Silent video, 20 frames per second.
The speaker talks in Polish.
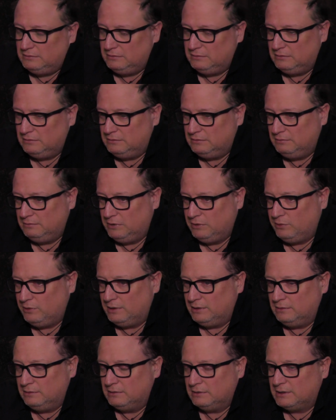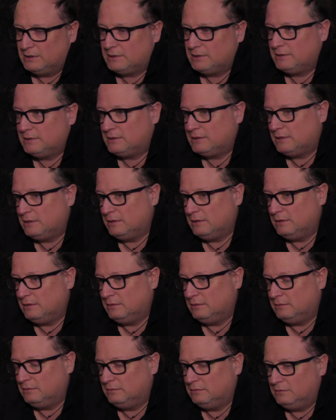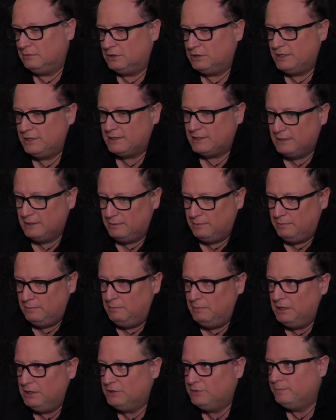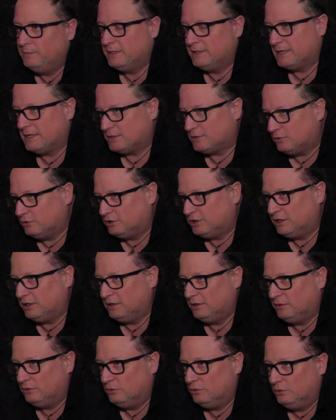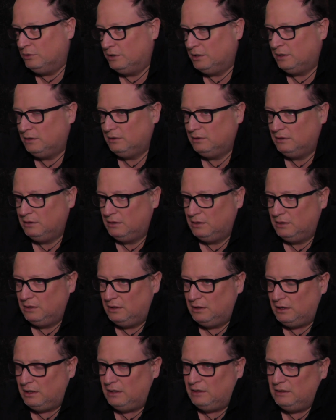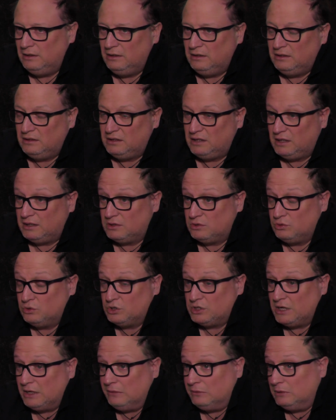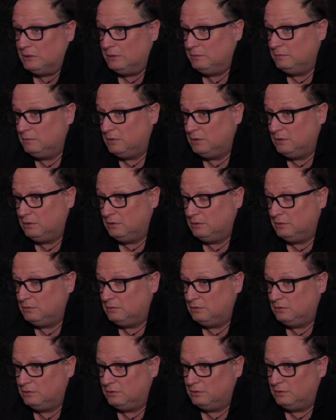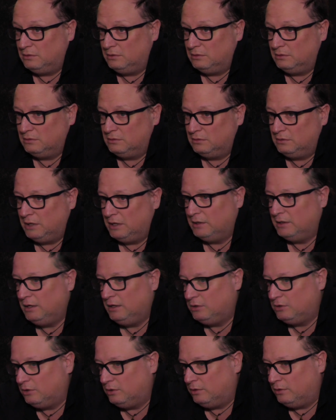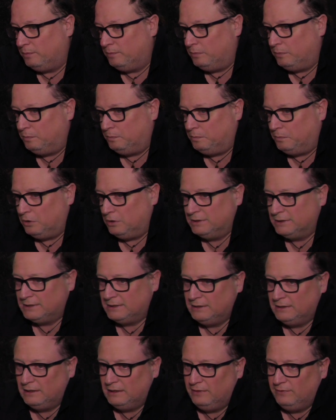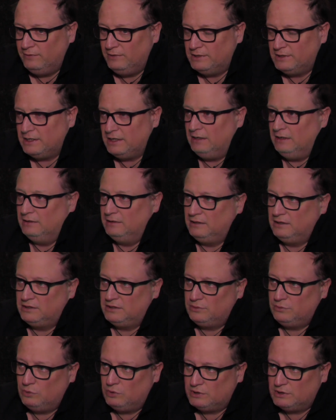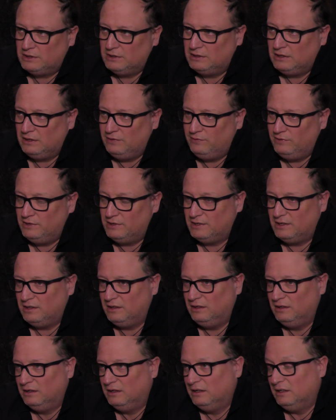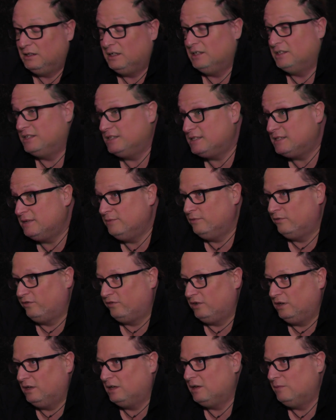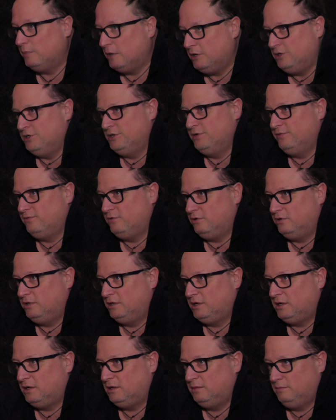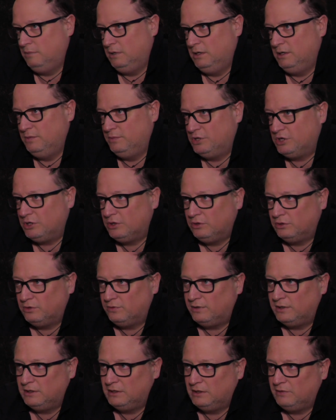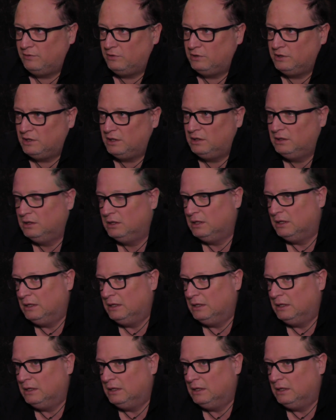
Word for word: e, była, e, wszyscy byliśmy zaskoczeni ogólnie, ale ja słyszałem nie tylko polskiej telewizji, ale też włoskiej telewizji, gdzie wszyscy mówili, że będzie wojna, byli przygotowani na wojnę